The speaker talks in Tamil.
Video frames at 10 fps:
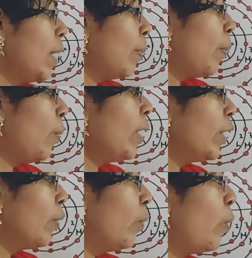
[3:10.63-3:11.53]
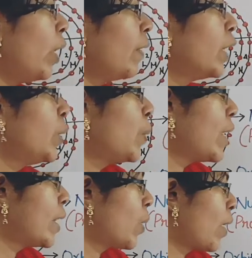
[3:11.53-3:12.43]
அப்போது இந்த ஃபோரை வந்து டூ
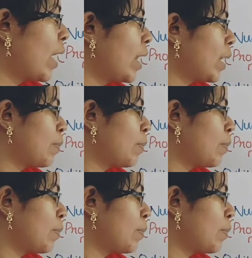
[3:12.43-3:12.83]
என் ஸ்கொயரில்